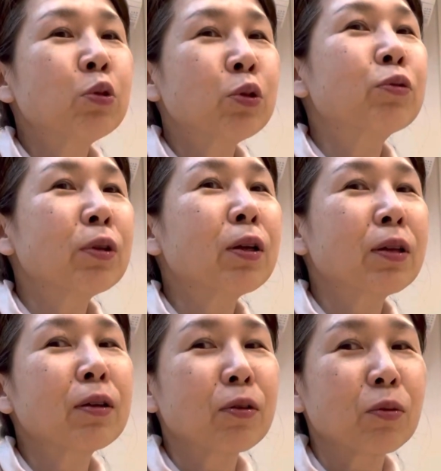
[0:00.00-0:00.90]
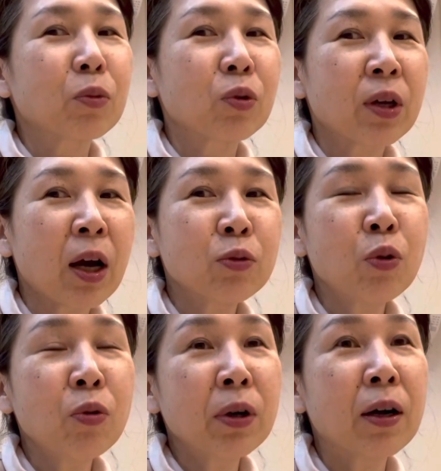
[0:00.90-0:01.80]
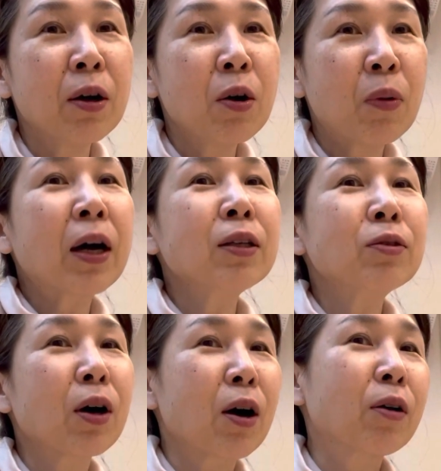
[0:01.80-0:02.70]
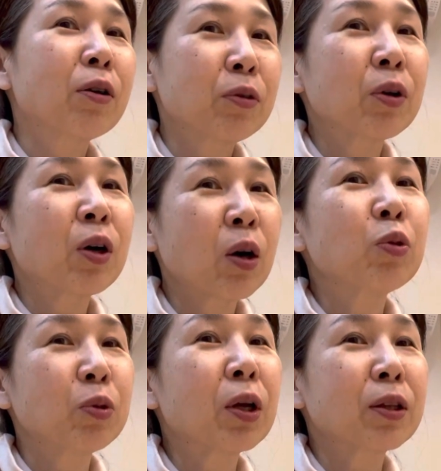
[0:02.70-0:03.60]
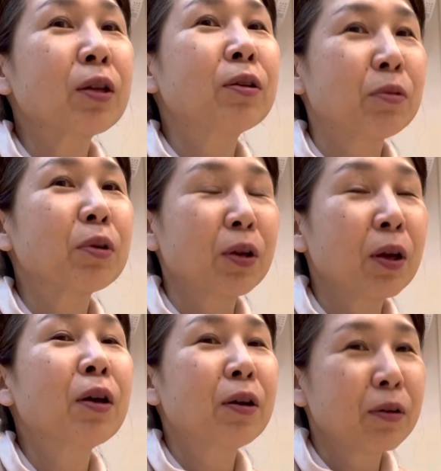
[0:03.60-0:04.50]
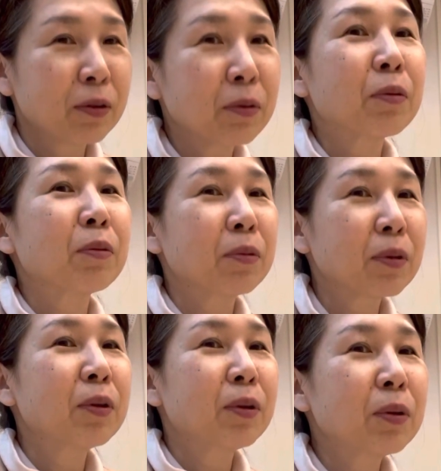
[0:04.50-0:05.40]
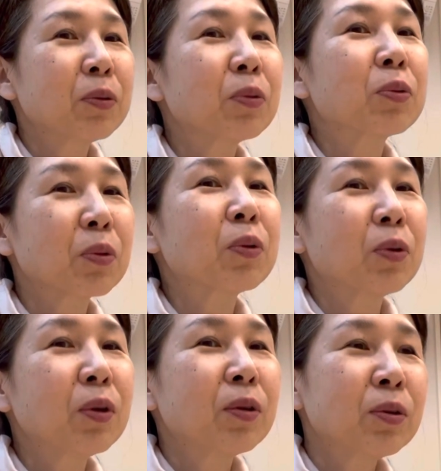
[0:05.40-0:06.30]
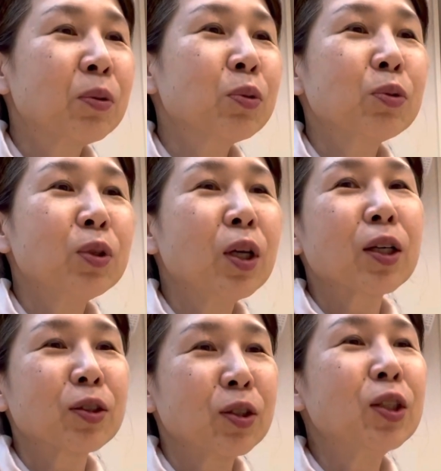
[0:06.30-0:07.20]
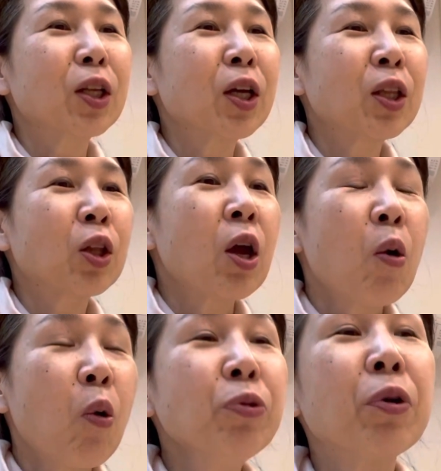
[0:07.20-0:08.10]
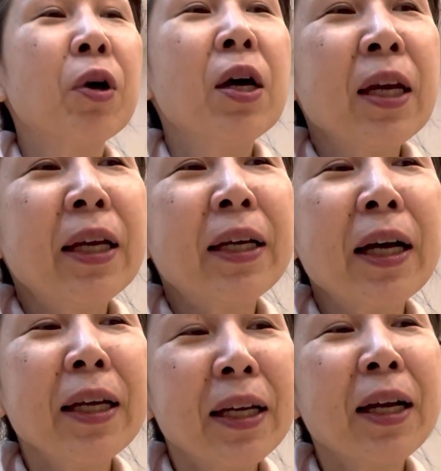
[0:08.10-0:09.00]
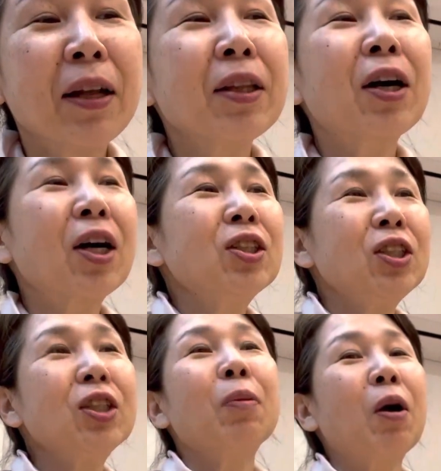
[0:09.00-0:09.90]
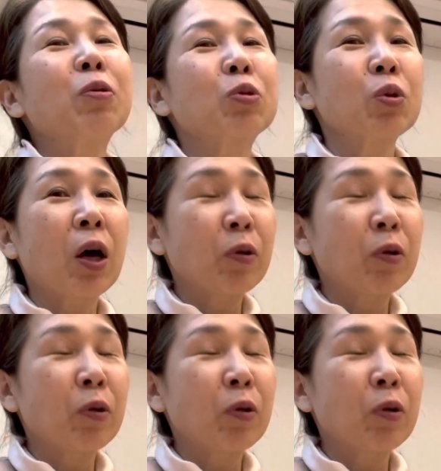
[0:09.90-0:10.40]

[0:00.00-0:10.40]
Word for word: 面白くなってきたと思う。その脚本が若い人が書く書くようになったっていうのでね。うん。そうそう。どうする家康いいじゃないだって、ほんと、一回あんな感じやもん、あの人。